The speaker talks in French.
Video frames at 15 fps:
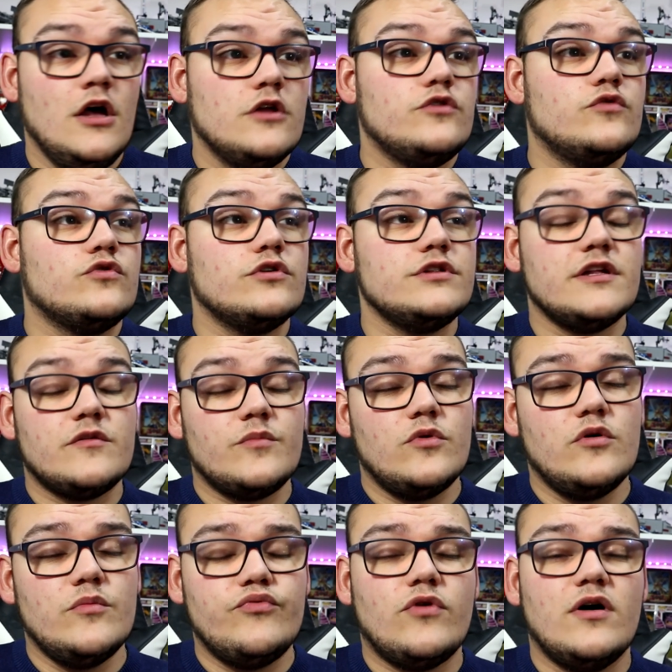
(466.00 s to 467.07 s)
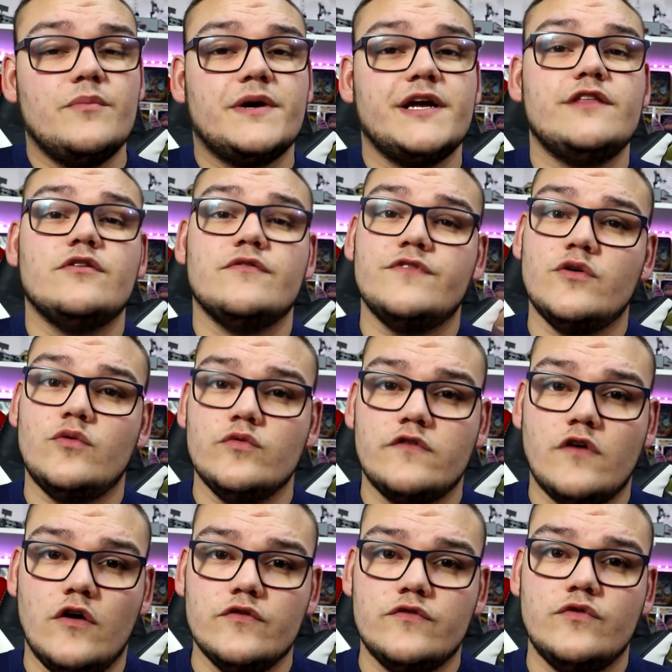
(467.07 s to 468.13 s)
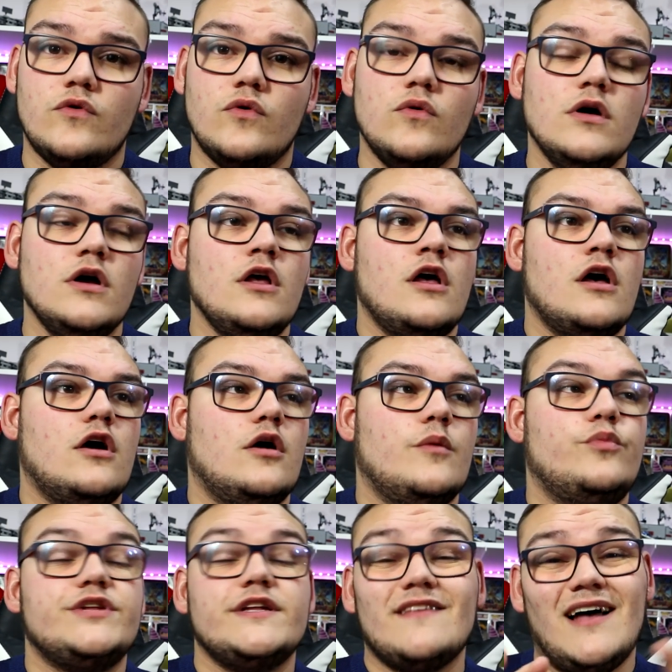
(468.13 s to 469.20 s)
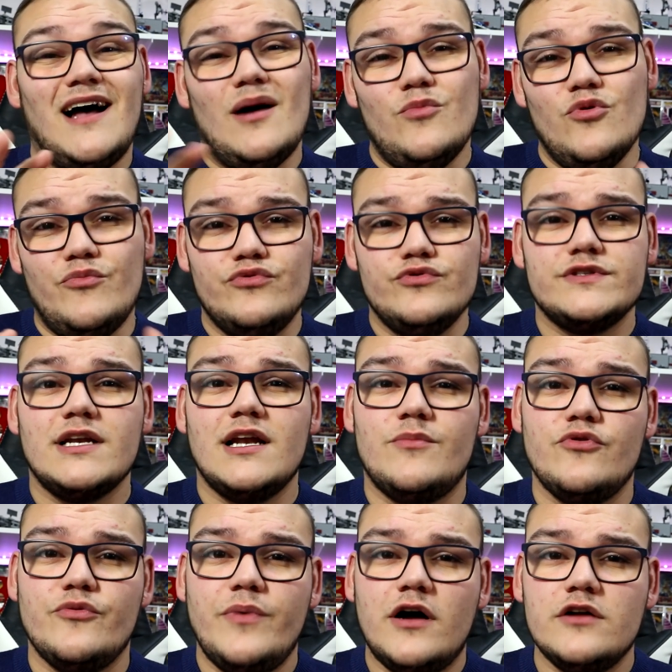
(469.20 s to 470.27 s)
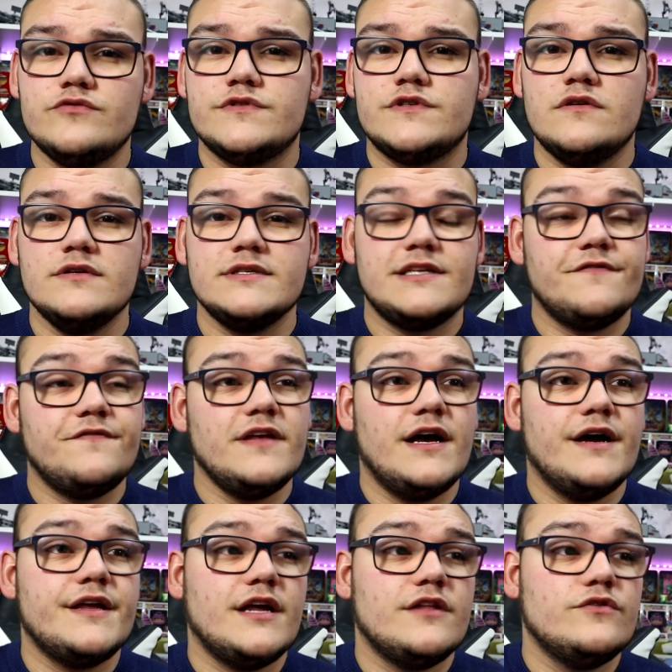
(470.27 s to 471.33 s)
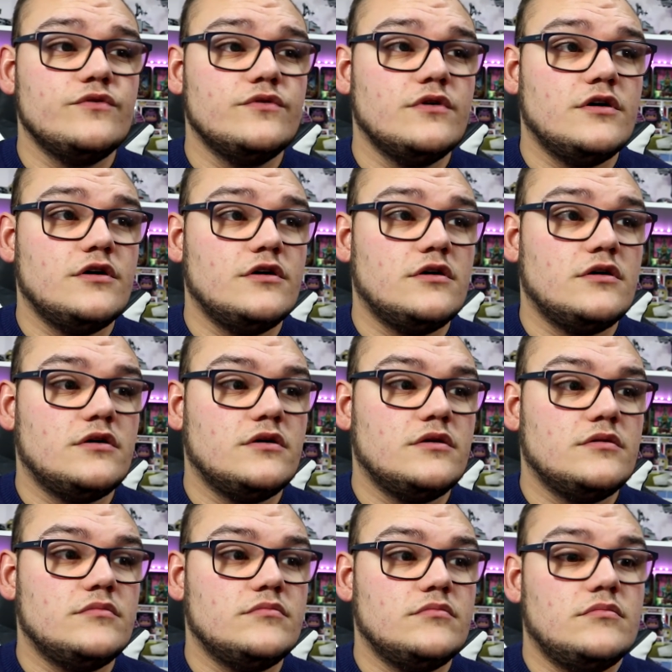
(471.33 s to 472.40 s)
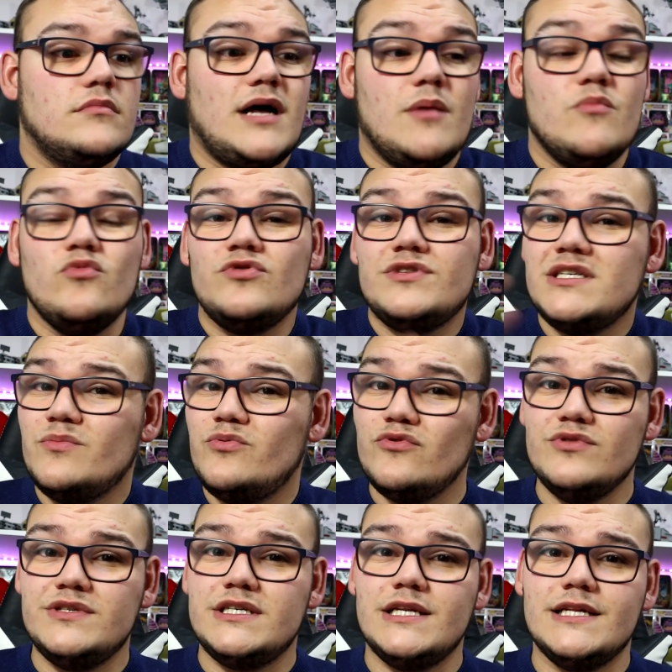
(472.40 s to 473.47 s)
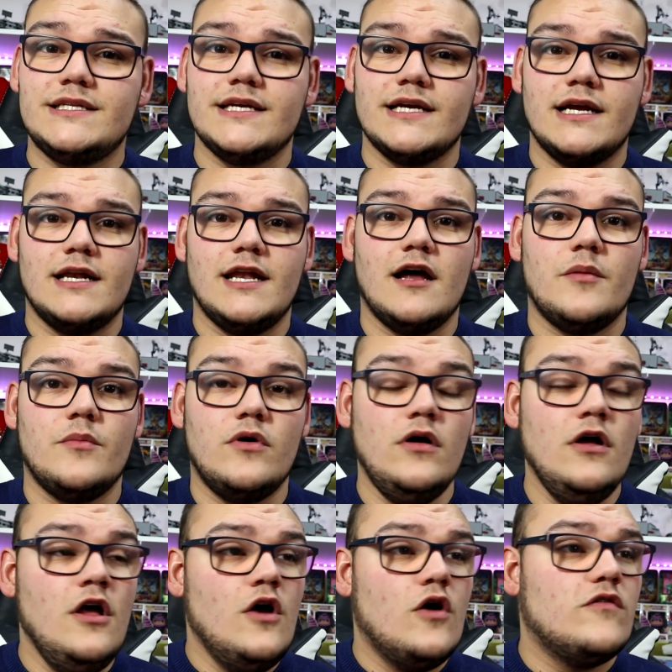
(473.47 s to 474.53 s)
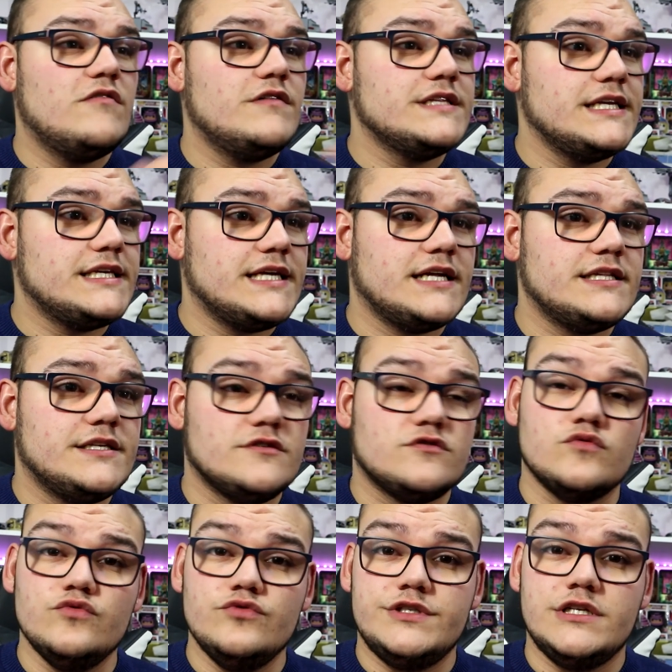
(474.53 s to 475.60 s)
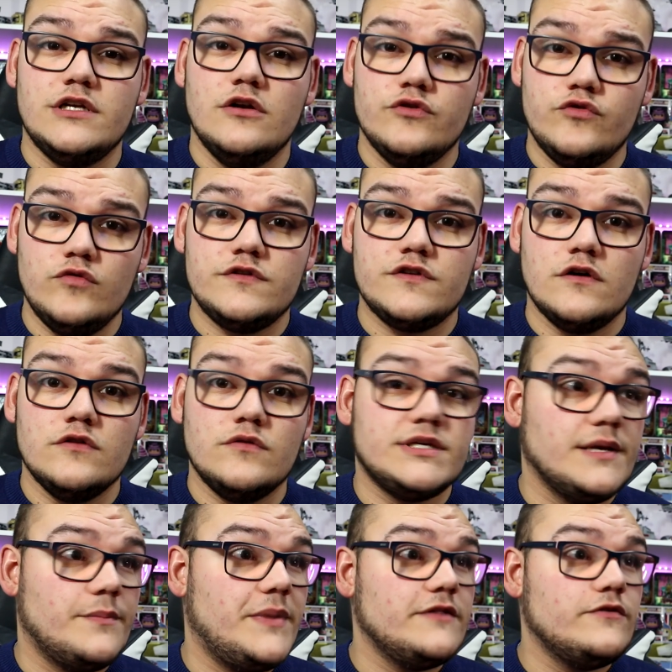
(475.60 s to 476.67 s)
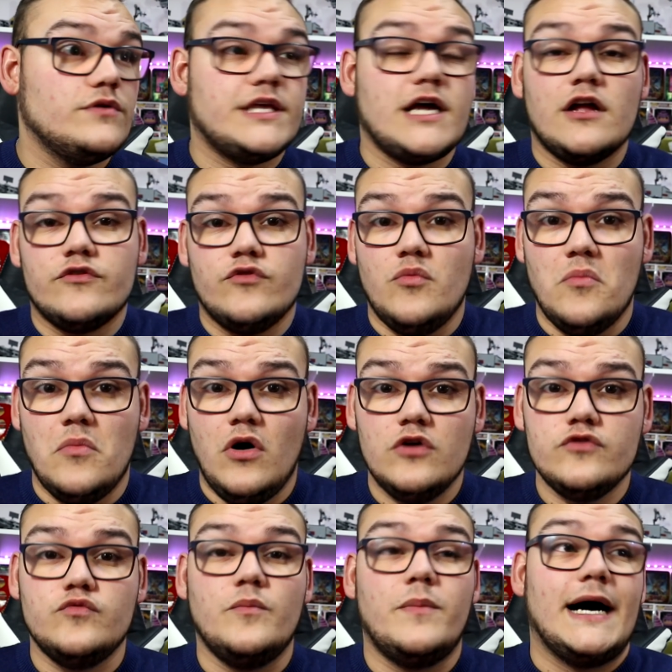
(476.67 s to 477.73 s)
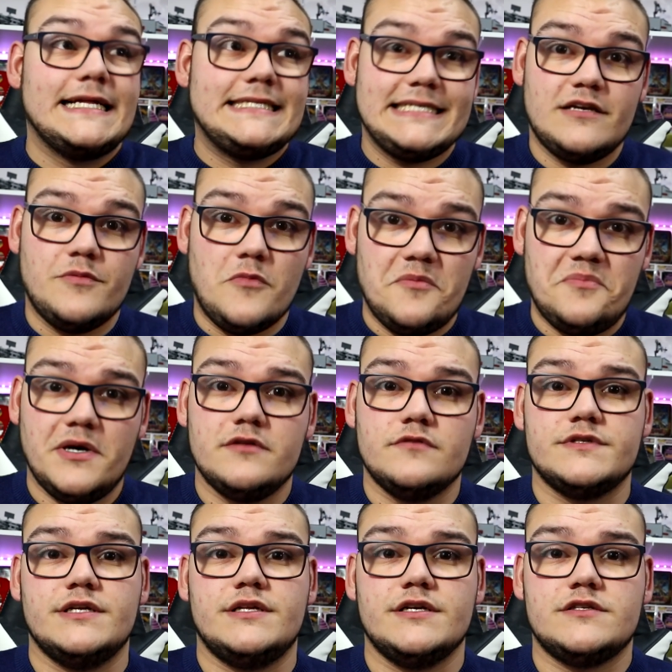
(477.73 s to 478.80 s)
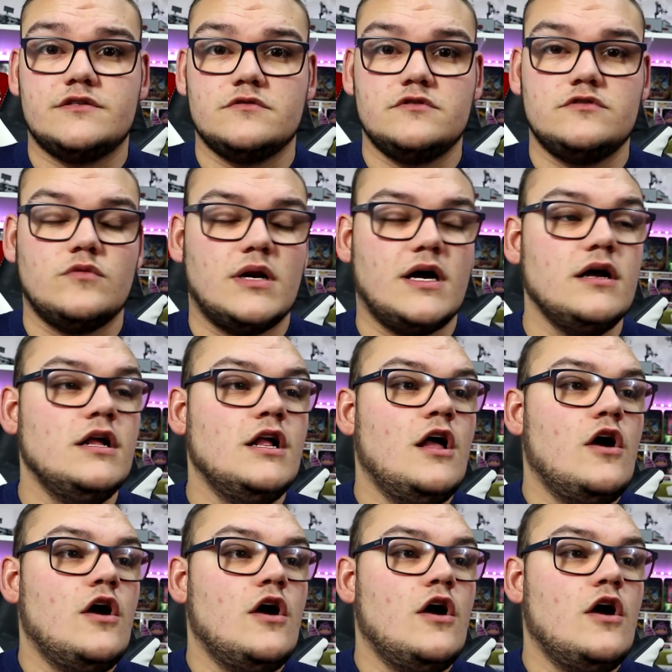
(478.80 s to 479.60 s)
Donc honnêtement pour un prix d'environ 30 euros, euh, peut-être un peu plus la plupart du temps, ça fait un cadeau... Euh, à multiples utilités. Clairement, on va avoir des cartes qui sont utiles tout le temps, donc il n'y a pas de cartes mortes, ou pratiquement pas dans cette extension-là.